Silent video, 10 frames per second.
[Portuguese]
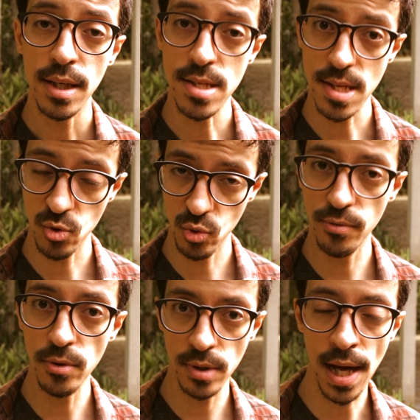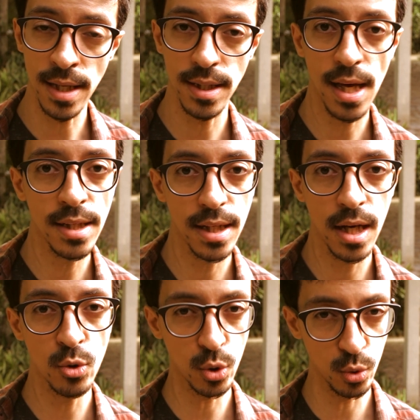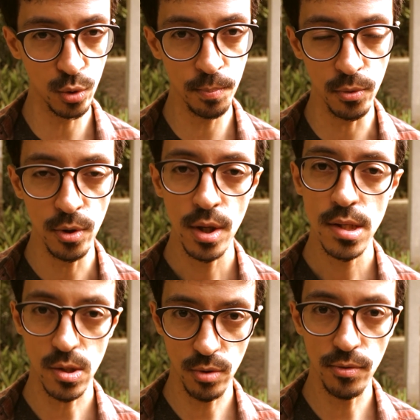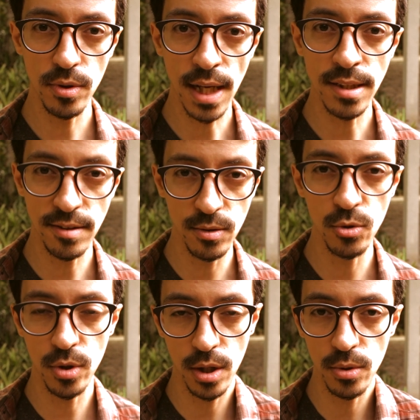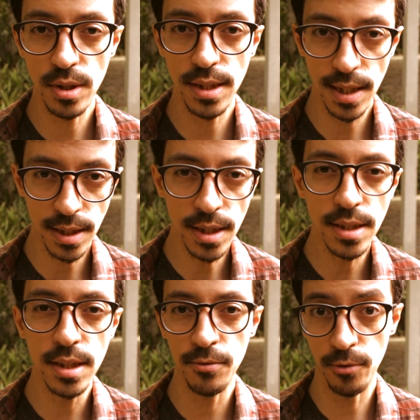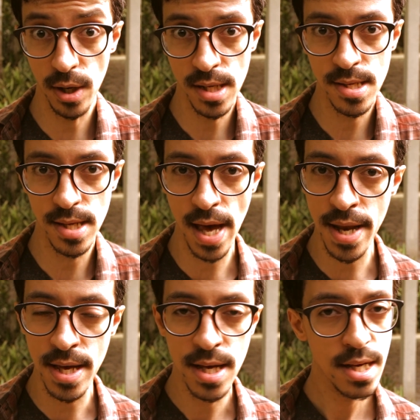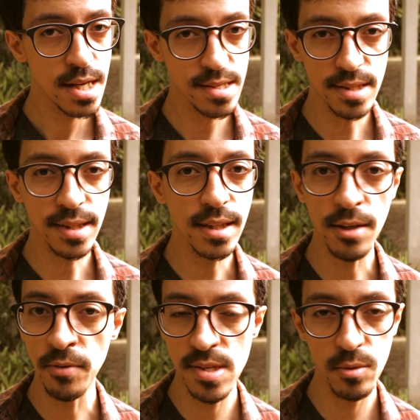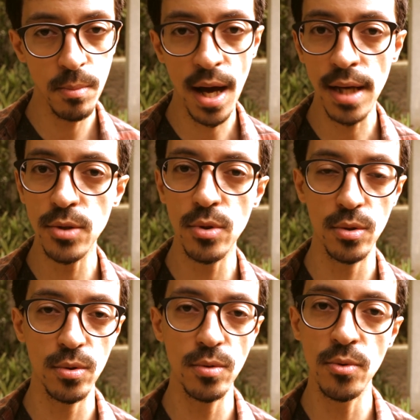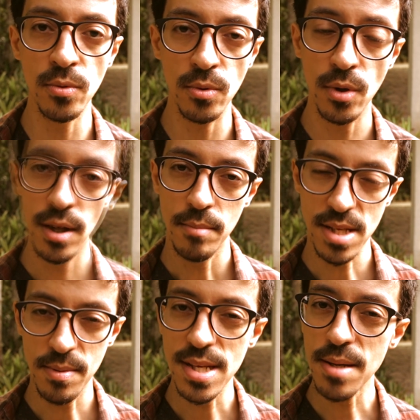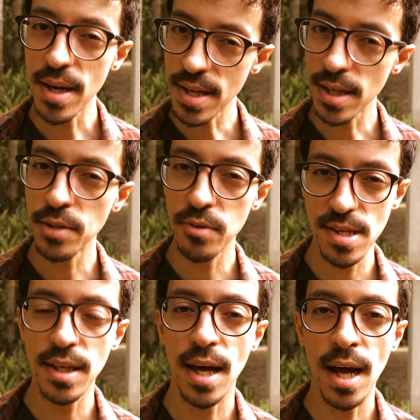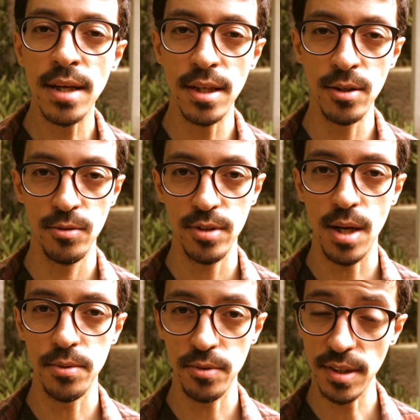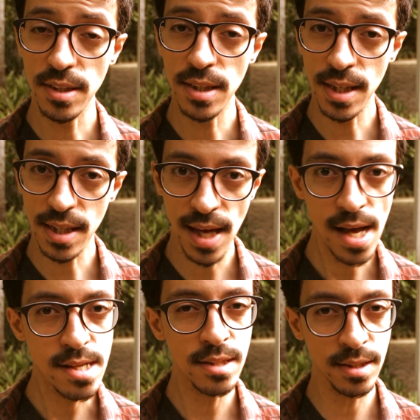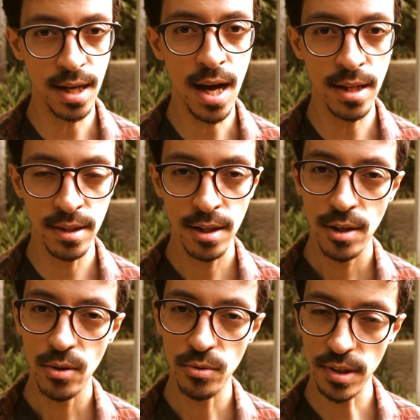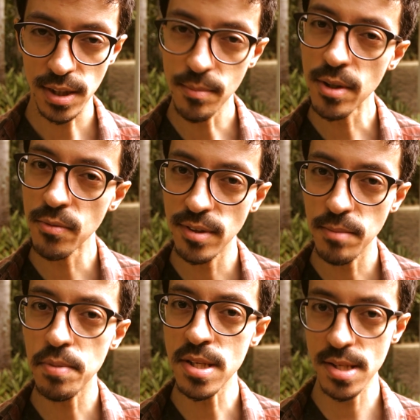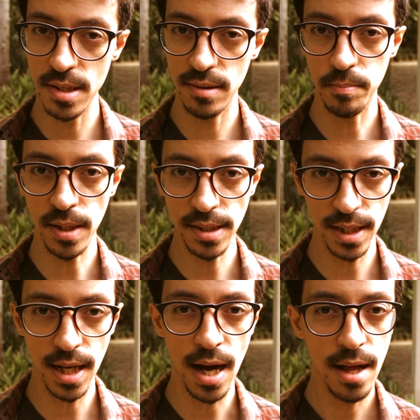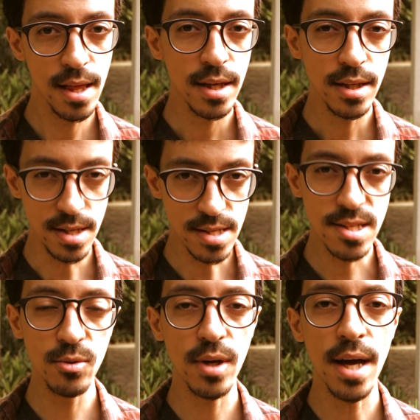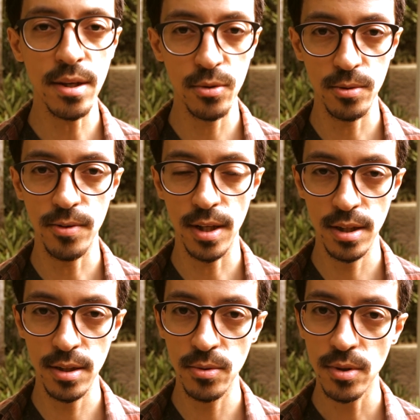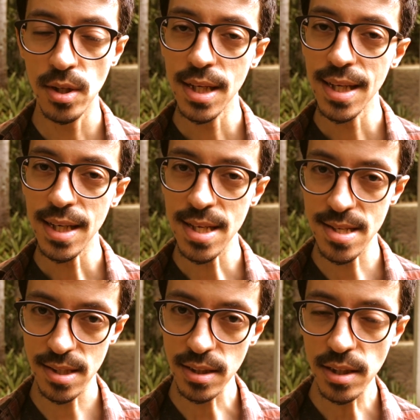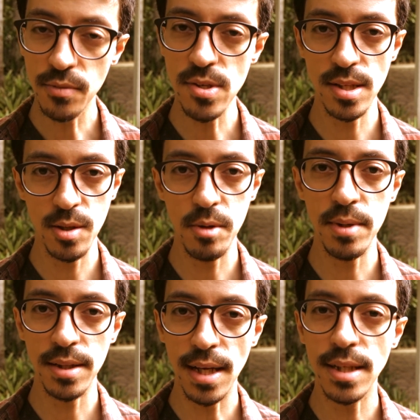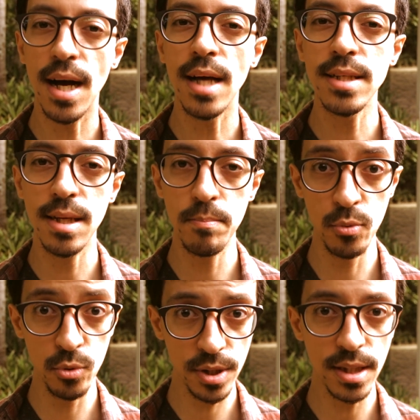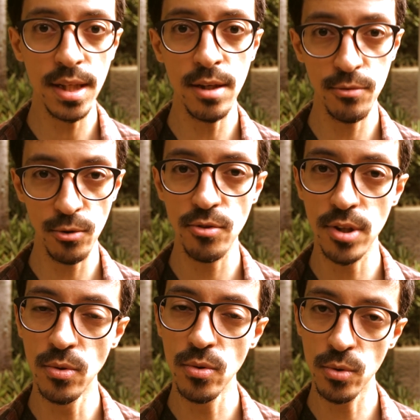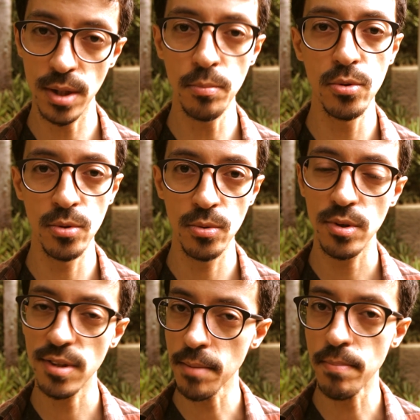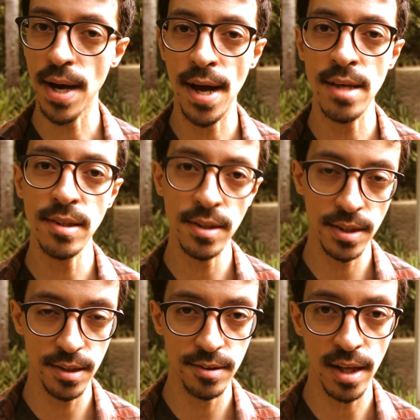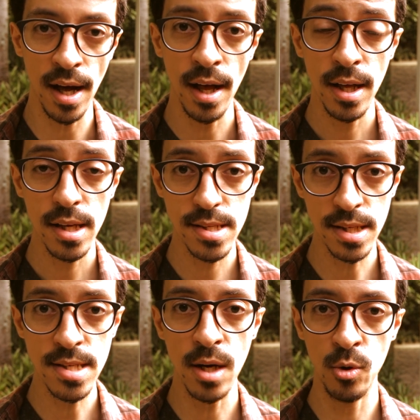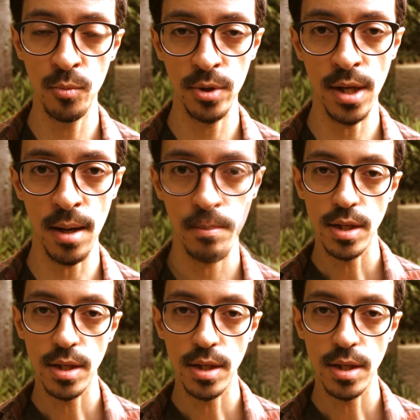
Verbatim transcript: E se a sua vontade é chegar no topo, se a sua vontade é ser um jogador de elite, fora de série, você tem que estar tá fazendo mais do que todo mundo. Mas é mais a maneira de você encarar aquilo, sabe? De você entender que essa estrada, o sistema que você precisa para chegar nesse lugar que eu estou falando, exige que você tenha uma mentalidade que busque evolução o tempo todo, sem parar, sem descansar sem se acomodar.